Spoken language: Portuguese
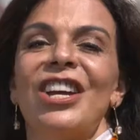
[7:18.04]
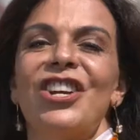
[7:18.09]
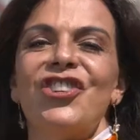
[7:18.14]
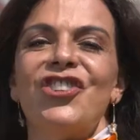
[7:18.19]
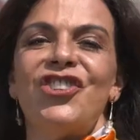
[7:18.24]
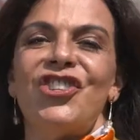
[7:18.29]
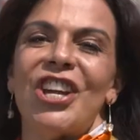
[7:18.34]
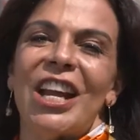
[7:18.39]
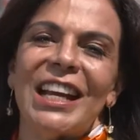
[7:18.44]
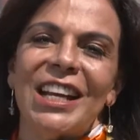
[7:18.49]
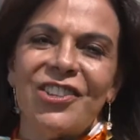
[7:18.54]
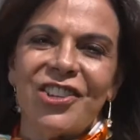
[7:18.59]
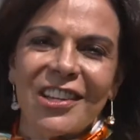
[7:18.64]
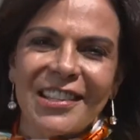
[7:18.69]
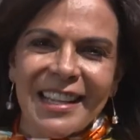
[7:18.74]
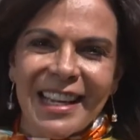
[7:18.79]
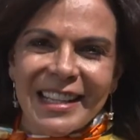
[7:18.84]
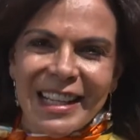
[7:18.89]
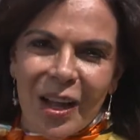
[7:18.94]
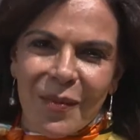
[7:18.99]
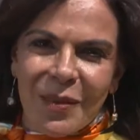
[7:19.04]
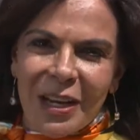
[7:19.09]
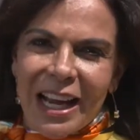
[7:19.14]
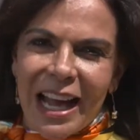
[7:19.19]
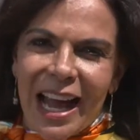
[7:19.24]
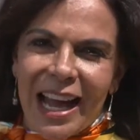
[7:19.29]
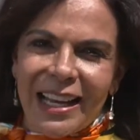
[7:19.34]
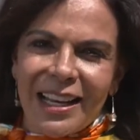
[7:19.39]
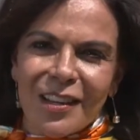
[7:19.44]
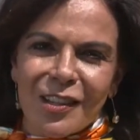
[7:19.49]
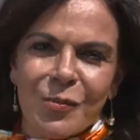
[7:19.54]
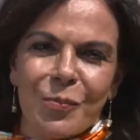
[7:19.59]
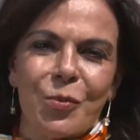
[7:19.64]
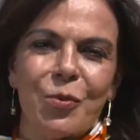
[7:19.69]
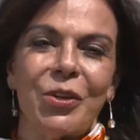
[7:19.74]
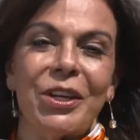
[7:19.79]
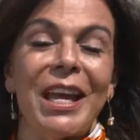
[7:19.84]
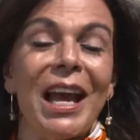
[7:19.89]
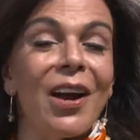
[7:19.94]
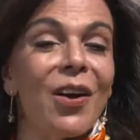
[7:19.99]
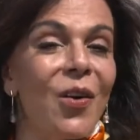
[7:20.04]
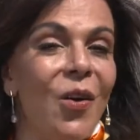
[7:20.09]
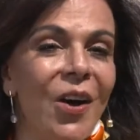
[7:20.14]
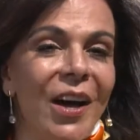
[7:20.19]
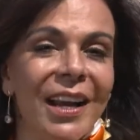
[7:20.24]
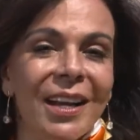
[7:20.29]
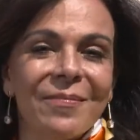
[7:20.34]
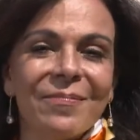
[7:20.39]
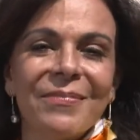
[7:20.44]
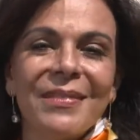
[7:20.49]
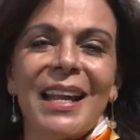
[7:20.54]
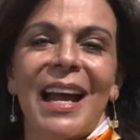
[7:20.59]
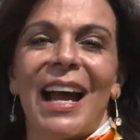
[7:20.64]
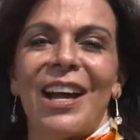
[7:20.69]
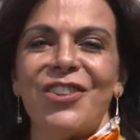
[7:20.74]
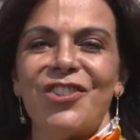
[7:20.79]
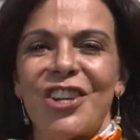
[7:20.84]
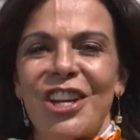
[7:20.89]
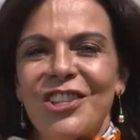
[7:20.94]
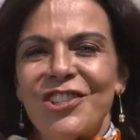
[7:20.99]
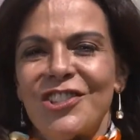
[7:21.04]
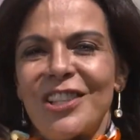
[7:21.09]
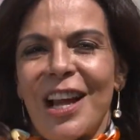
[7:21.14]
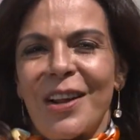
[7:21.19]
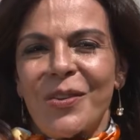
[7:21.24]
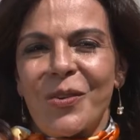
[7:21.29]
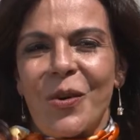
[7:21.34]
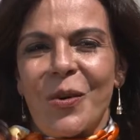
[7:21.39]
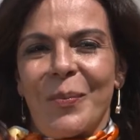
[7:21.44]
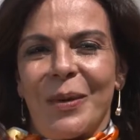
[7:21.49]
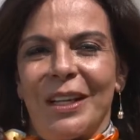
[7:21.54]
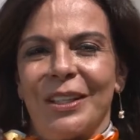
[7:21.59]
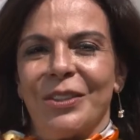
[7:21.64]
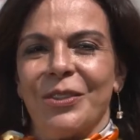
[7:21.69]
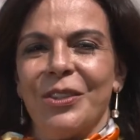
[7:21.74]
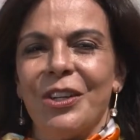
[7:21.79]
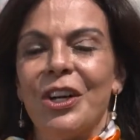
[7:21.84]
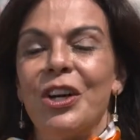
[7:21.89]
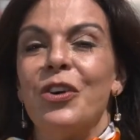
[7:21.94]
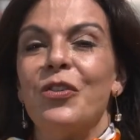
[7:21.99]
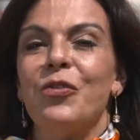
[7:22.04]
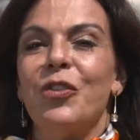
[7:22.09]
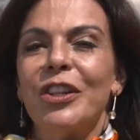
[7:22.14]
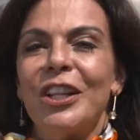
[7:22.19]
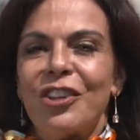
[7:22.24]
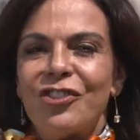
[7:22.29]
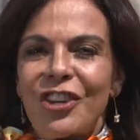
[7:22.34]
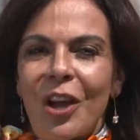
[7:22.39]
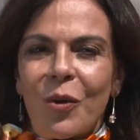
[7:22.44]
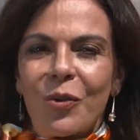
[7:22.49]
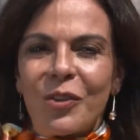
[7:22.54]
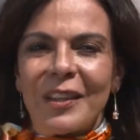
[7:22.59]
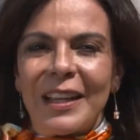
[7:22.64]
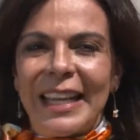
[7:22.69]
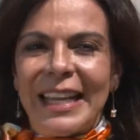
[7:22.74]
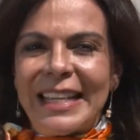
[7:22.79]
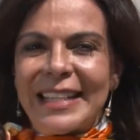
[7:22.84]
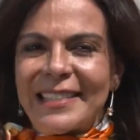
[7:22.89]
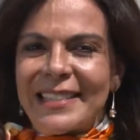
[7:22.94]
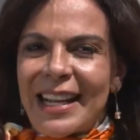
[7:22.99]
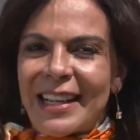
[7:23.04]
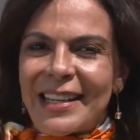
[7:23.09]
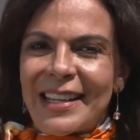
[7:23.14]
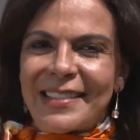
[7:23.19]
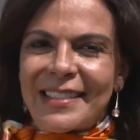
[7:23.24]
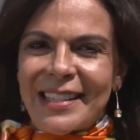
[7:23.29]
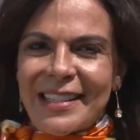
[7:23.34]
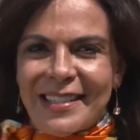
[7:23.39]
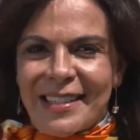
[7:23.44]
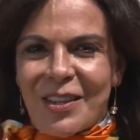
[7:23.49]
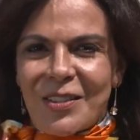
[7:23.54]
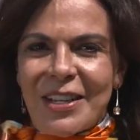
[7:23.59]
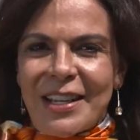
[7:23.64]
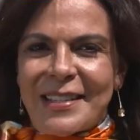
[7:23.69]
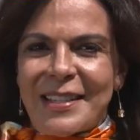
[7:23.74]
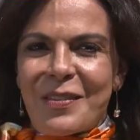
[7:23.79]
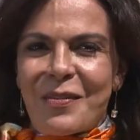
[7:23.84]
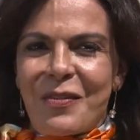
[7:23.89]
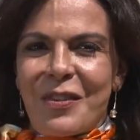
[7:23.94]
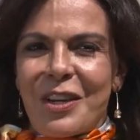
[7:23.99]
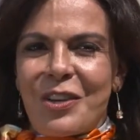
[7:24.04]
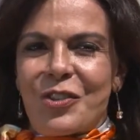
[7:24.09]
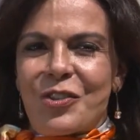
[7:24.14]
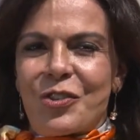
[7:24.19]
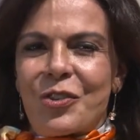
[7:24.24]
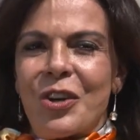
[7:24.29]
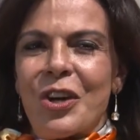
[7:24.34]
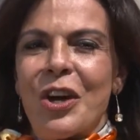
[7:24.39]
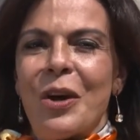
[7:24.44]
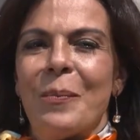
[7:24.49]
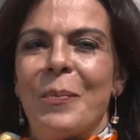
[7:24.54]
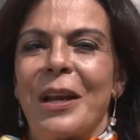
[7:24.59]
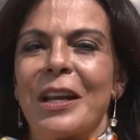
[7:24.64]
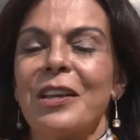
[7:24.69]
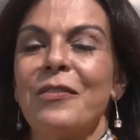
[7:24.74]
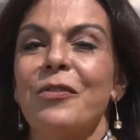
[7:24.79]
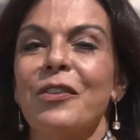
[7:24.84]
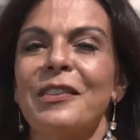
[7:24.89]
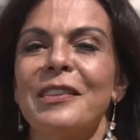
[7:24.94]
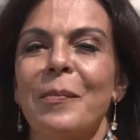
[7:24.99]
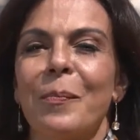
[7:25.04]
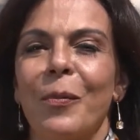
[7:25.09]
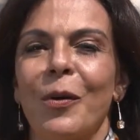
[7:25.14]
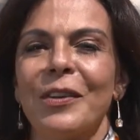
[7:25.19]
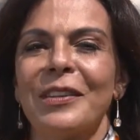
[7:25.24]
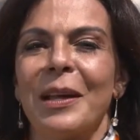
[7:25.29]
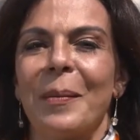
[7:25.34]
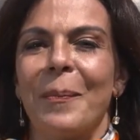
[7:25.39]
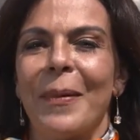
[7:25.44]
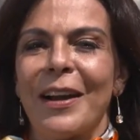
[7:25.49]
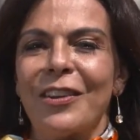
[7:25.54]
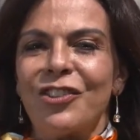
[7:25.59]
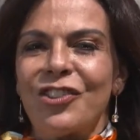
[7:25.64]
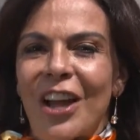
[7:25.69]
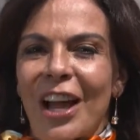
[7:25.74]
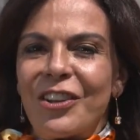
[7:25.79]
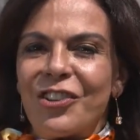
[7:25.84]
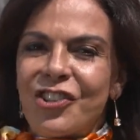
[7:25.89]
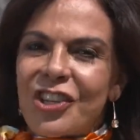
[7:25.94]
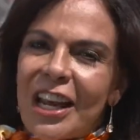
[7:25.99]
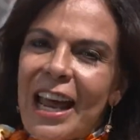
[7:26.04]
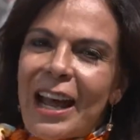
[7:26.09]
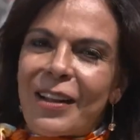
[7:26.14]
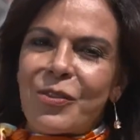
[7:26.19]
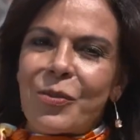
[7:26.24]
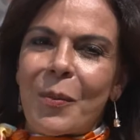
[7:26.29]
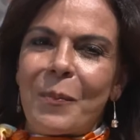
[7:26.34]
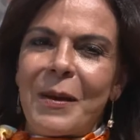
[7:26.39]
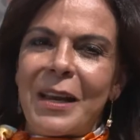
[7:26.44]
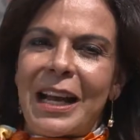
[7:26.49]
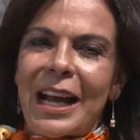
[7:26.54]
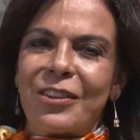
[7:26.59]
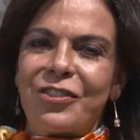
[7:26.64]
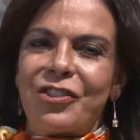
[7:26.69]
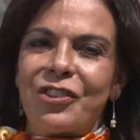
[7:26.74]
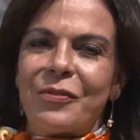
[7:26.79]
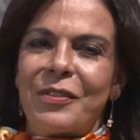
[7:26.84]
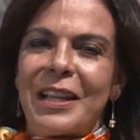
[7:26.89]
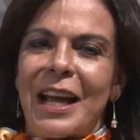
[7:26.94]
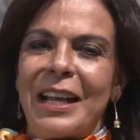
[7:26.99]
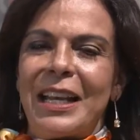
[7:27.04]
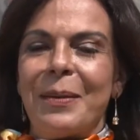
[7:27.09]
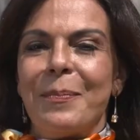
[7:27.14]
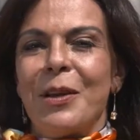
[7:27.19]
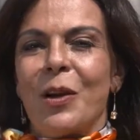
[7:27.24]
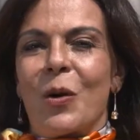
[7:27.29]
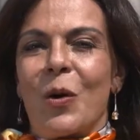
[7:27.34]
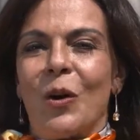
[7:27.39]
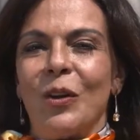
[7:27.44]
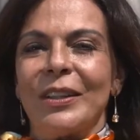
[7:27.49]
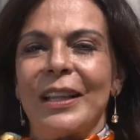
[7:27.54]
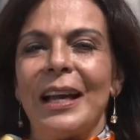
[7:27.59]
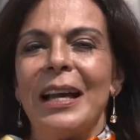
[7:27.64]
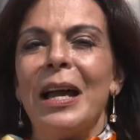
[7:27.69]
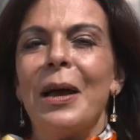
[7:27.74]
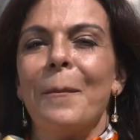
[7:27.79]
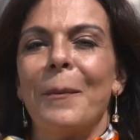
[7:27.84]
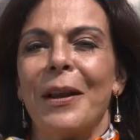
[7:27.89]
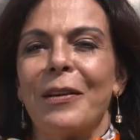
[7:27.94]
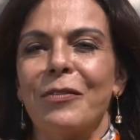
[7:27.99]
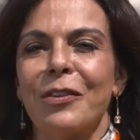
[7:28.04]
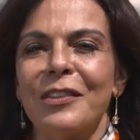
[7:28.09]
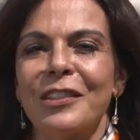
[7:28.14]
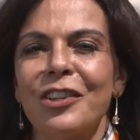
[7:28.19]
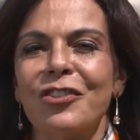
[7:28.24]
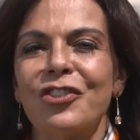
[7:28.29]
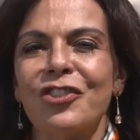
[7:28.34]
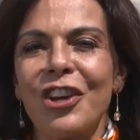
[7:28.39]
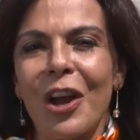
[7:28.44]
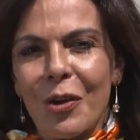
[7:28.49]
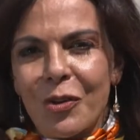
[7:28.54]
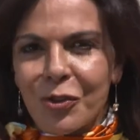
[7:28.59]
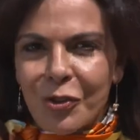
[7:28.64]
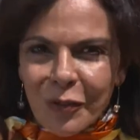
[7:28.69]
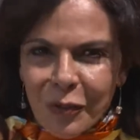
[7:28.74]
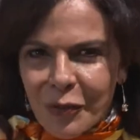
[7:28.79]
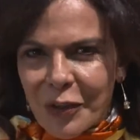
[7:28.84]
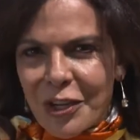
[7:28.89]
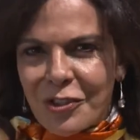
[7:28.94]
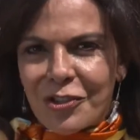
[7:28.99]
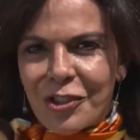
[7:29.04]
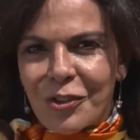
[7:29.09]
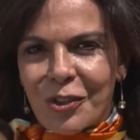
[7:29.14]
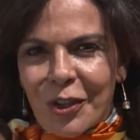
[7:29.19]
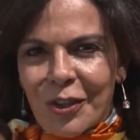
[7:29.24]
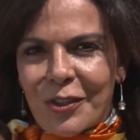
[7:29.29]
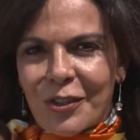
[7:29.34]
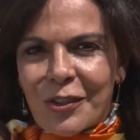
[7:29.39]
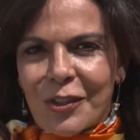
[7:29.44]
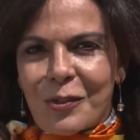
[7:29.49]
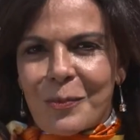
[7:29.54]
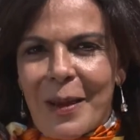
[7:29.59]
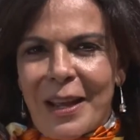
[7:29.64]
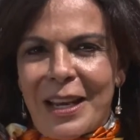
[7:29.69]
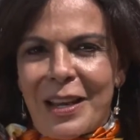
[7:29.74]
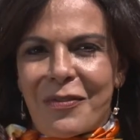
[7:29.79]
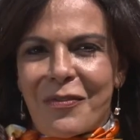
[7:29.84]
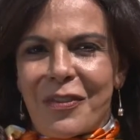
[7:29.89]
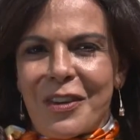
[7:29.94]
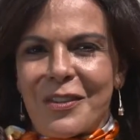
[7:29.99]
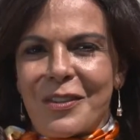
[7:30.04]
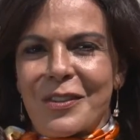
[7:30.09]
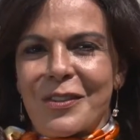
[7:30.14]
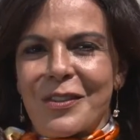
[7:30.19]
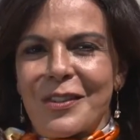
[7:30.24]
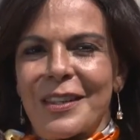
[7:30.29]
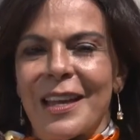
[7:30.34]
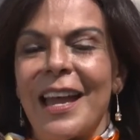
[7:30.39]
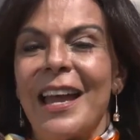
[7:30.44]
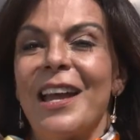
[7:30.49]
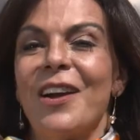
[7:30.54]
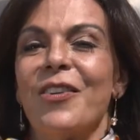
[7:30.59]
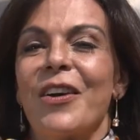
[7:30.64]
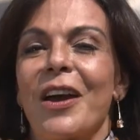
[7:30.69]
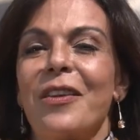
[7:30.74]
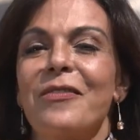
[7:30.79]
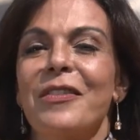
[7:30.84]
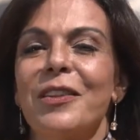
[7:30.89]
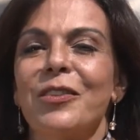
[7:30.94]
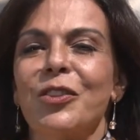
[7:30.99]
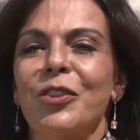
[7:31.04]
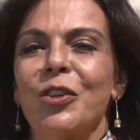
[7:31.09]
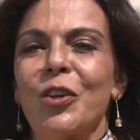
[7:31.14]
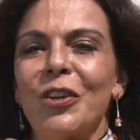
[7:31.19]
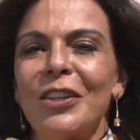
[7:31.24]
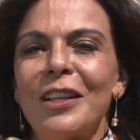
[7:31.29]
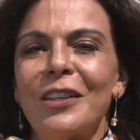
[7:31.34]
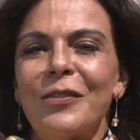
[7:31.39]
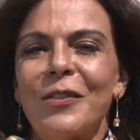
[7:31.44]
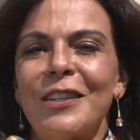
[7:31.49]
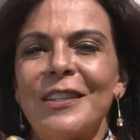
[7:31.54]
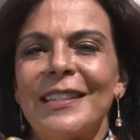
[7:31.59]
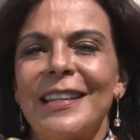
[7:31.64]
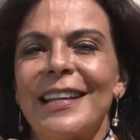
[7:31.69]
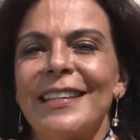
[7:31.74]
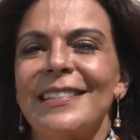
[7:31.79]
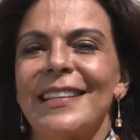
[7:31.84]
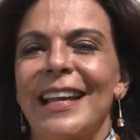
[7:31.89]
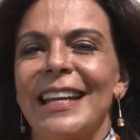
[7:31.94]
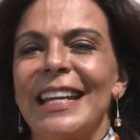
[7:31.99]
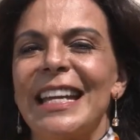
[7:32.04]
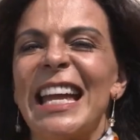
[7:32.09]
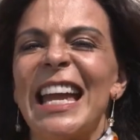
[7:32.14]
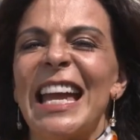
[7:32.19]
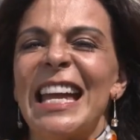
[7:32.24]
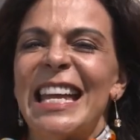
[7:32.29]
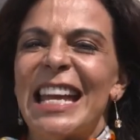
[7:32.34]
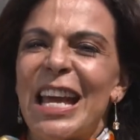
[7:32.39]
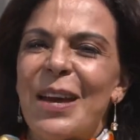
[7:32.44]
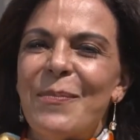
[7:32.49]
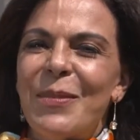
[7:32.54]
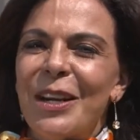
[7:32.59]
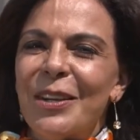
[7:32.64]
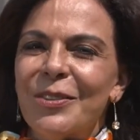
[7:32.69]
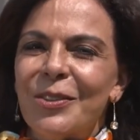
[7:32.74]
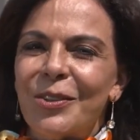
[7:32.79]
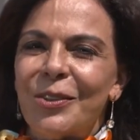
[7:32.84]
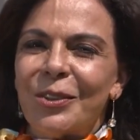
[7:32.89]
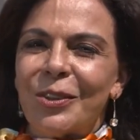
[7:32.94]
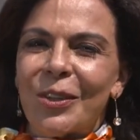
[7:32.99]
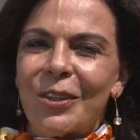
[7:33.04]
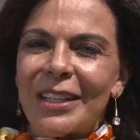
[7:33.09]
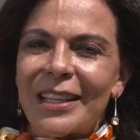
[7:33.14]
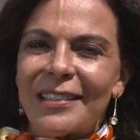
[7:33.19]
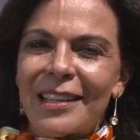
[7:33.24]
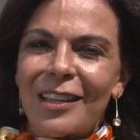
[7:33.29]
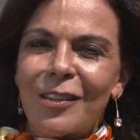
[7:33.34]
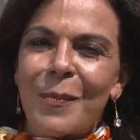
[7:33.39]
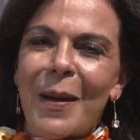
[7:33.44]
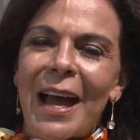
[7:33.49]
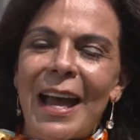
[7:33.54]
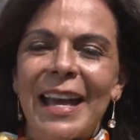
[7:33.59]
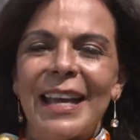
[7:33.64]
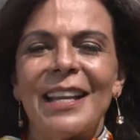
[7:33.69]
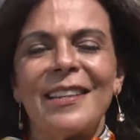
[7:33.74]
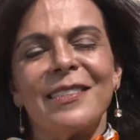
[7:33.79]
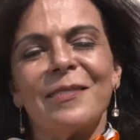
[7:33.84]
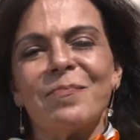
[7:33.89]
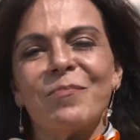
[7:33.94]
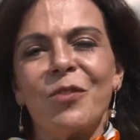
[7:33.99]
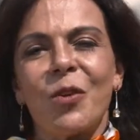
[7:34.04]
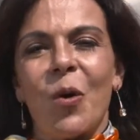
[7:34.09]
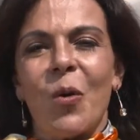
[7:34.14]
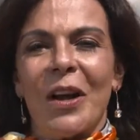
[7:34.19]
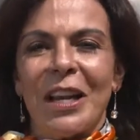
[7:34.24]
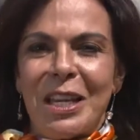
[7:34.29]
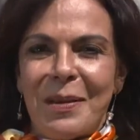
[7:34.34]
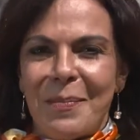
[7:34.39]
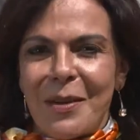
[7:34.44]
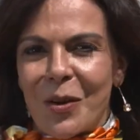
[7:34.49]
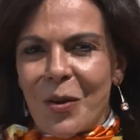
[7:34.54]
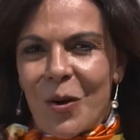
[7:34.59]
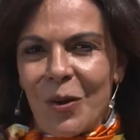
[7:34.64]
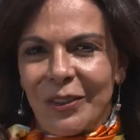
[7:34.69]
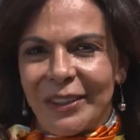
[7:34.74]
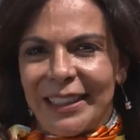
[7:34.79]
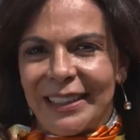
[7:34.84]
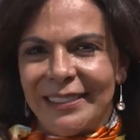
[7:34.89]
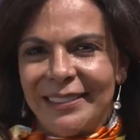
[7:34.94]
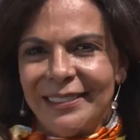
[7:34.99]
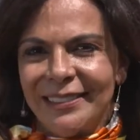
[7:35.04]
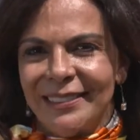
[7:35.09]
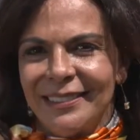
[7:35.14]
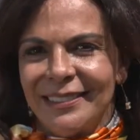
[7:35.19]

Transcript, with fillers: Chega de aceitar migalhas, porque agora a gente está no comando. Vou deixar os links na descrição desse vídeo para que você possa baixar direto o aplicativo da NIB Conta para você já usufruir de todos os benefícios. Eu quero ver todas vocês aí quebrando todas as barreiras com a NIB Conta.